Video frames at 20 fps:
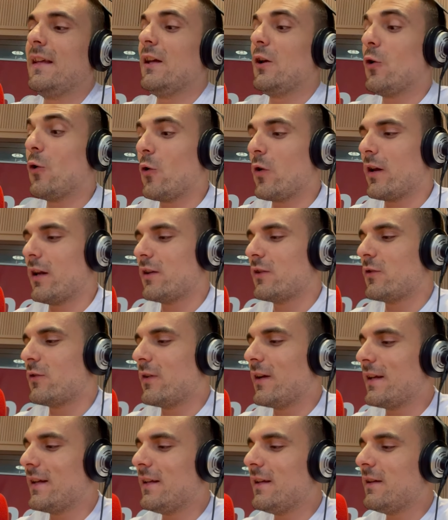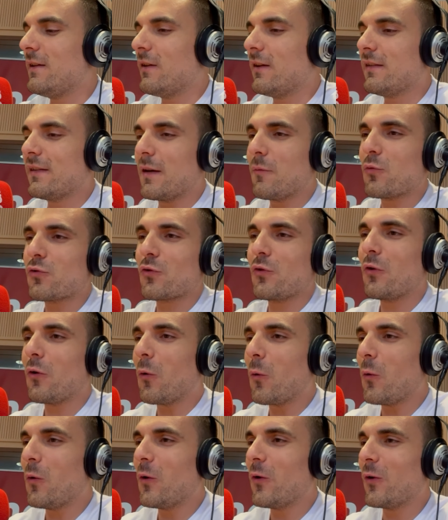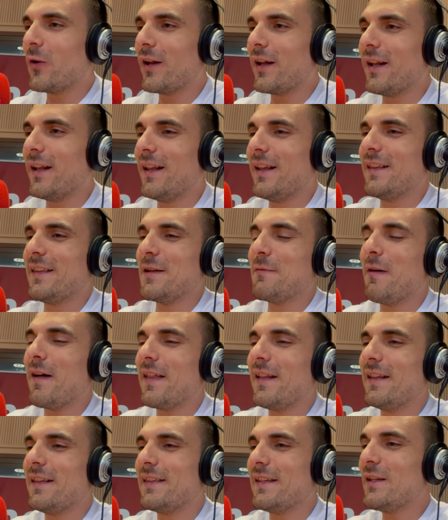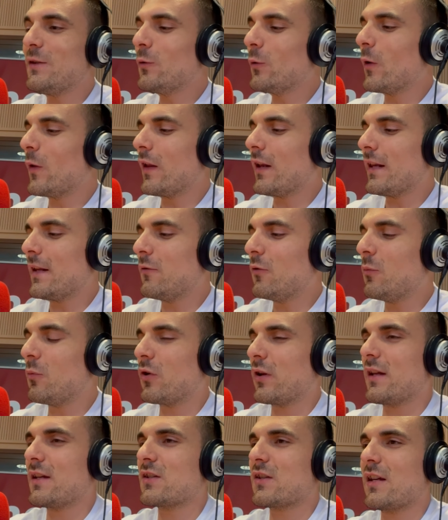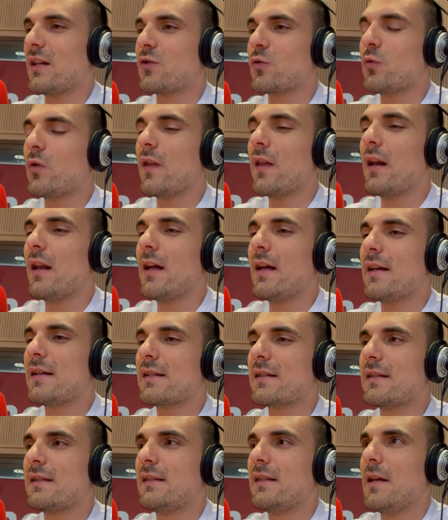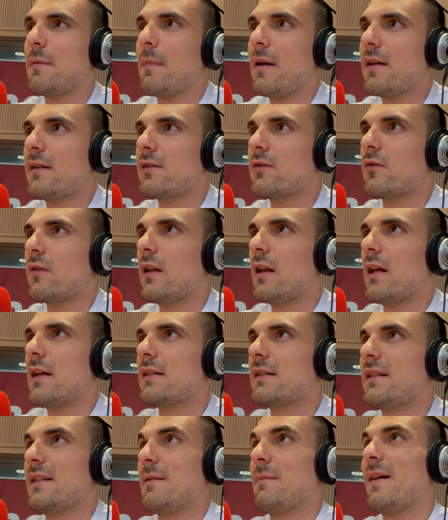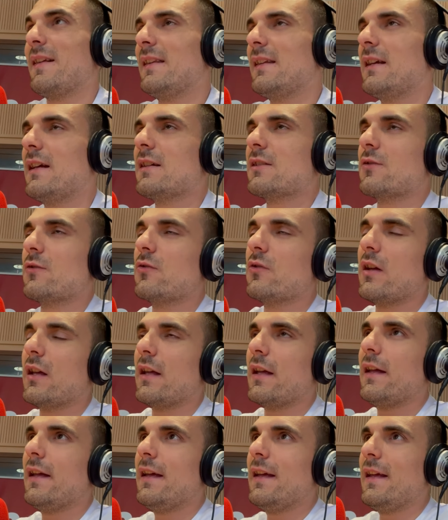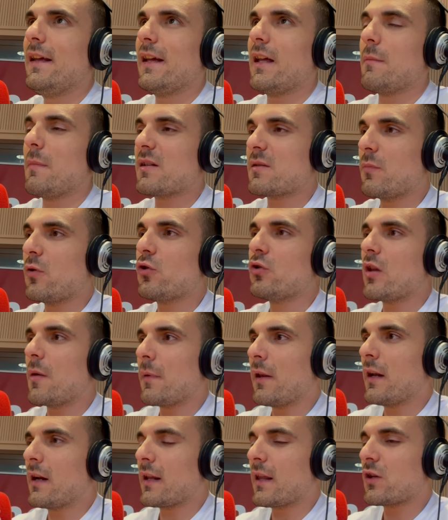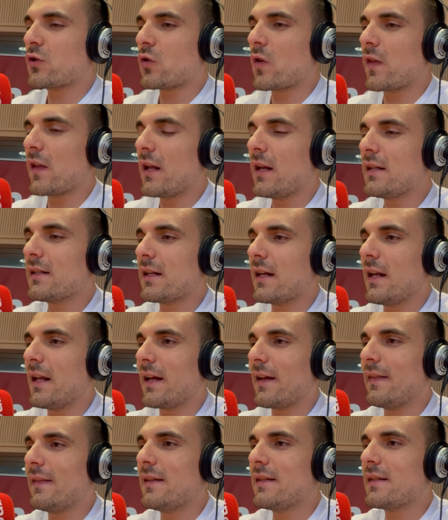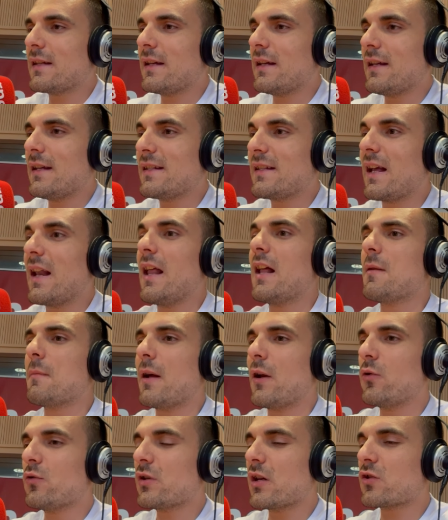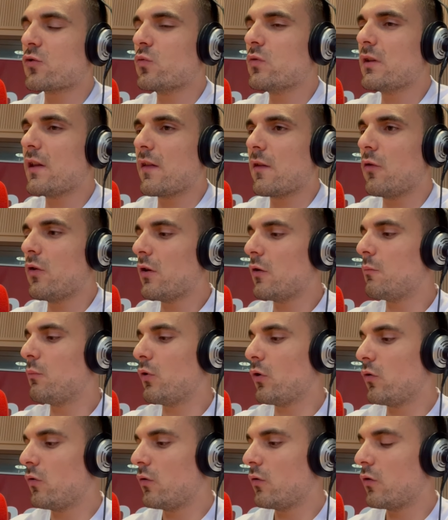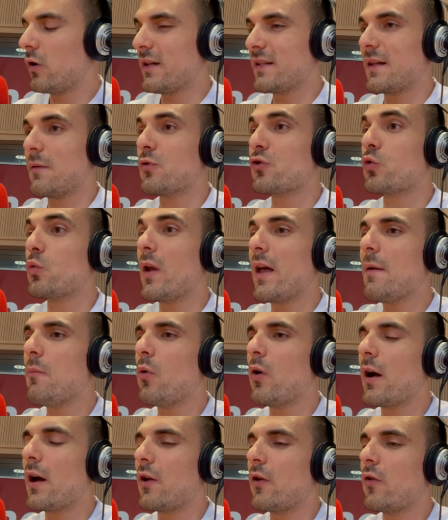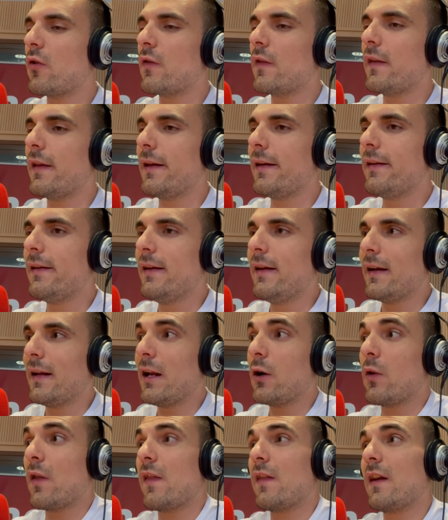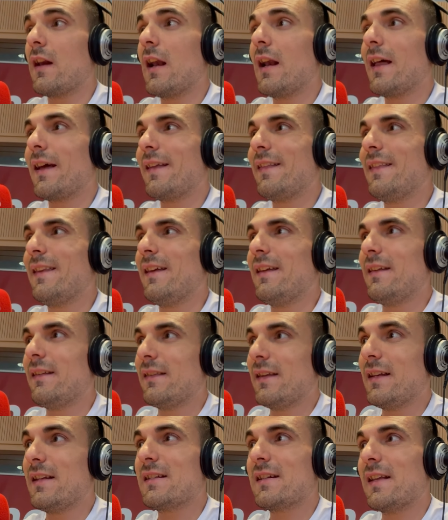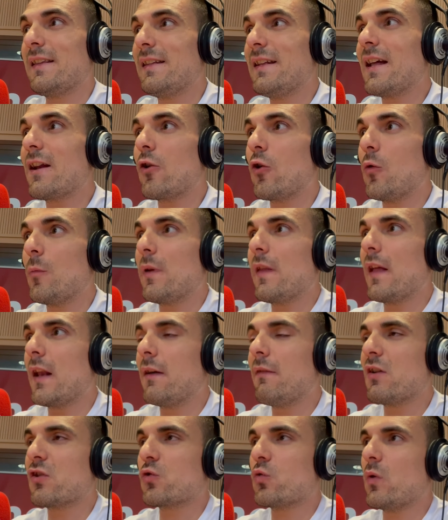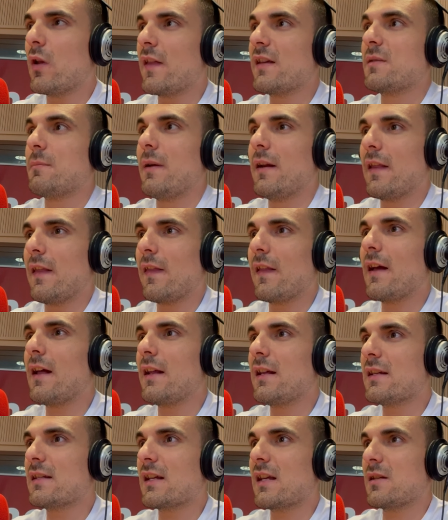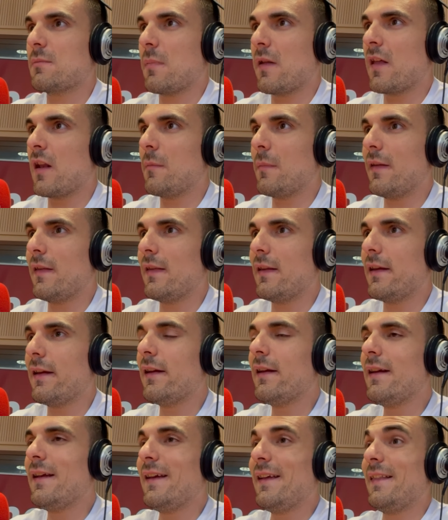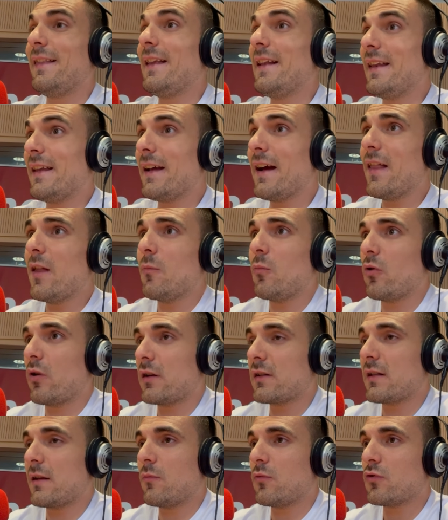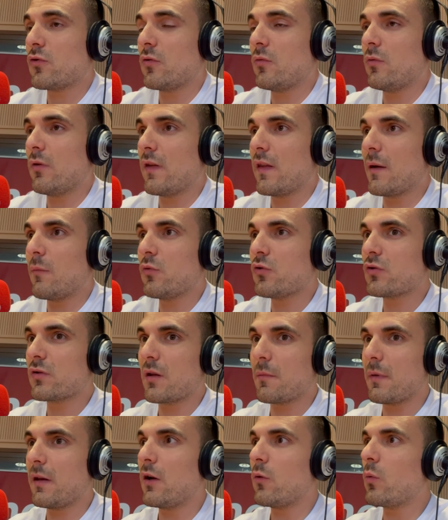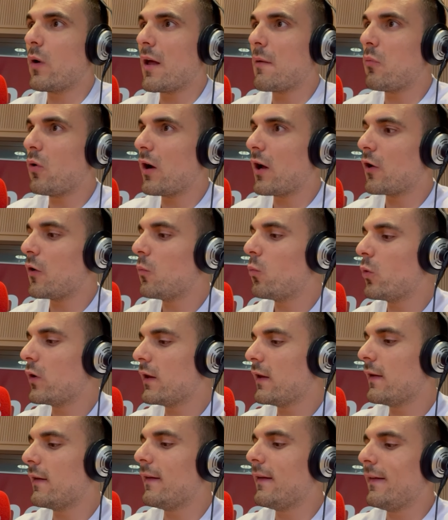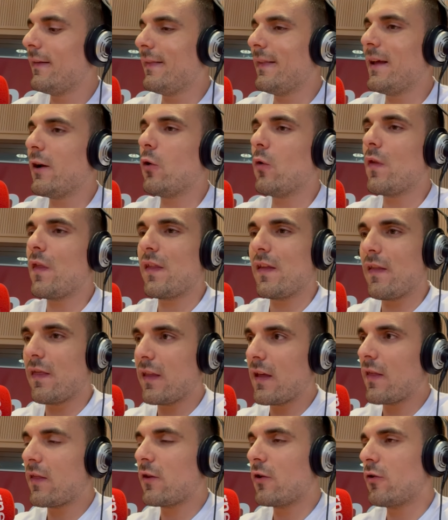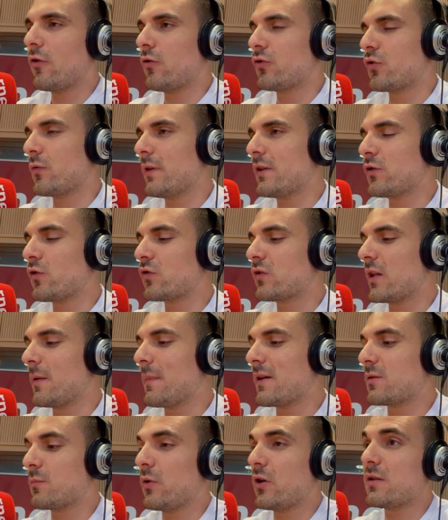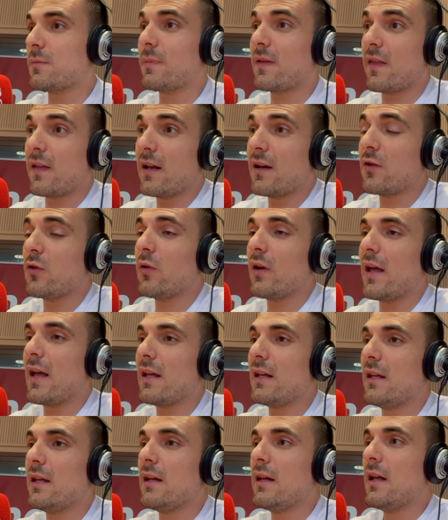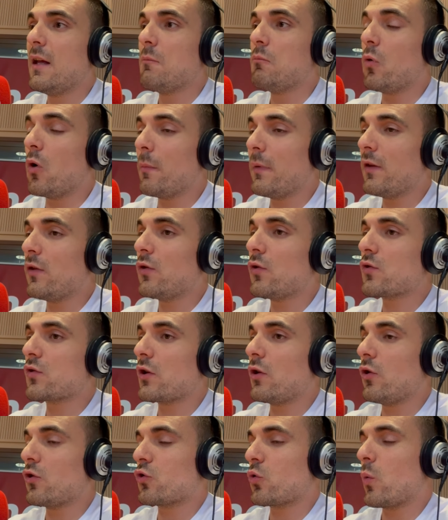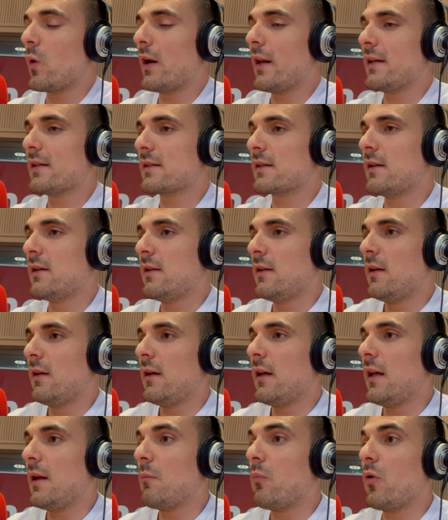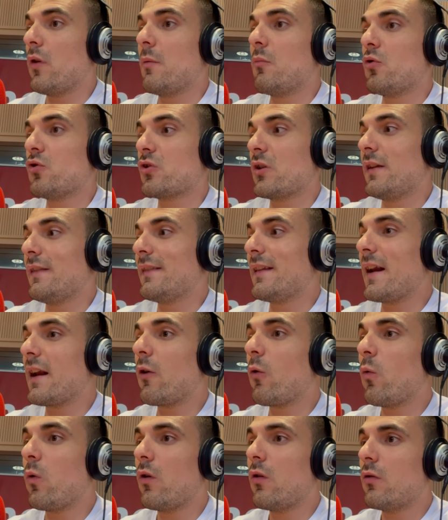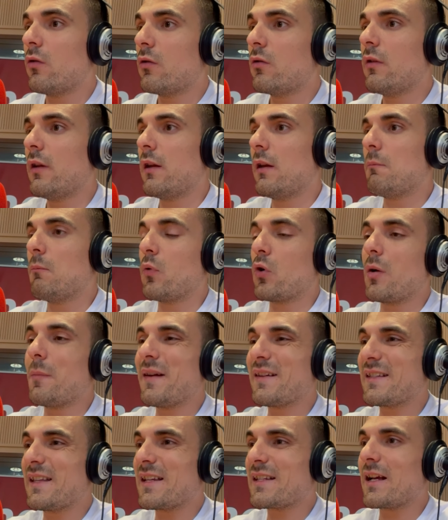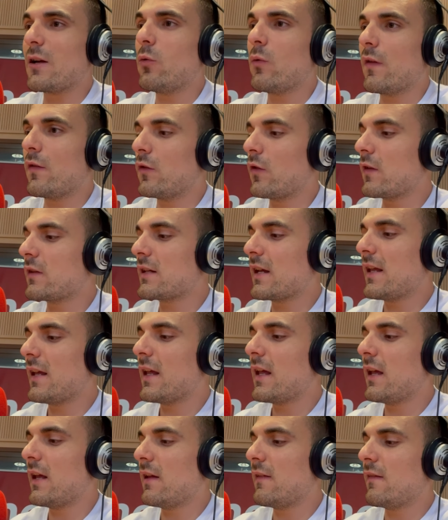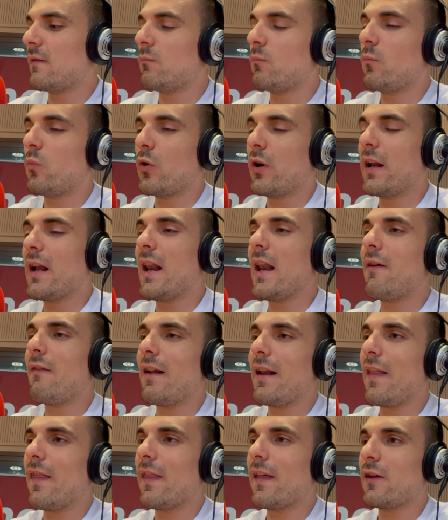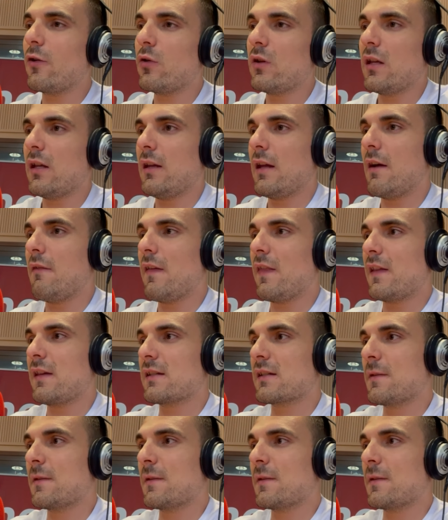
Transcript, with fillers: Correcto, ahí entramos en juego con el, tema del título del libro, porque es, uno de los temas o de las temáticas ¿no? que, más veo yo también en redes sociales que la gente se, alarma, ¿no? se asusta y dice, oye, pero estamos en una época ¿no? donde, claro, decirle a la gente tienes que tirar comida a la basura, desperdiciar es especialmente delicado, porque estamos, como decíamos, también en una época ¿no? muy de concienciación sobre estos temas. Pero es cierto que hay momentos en los cuales eh, podemos entrar en juego ¿no? en problemas de salud, entonces hay que poner en la balanza y, oye, a veces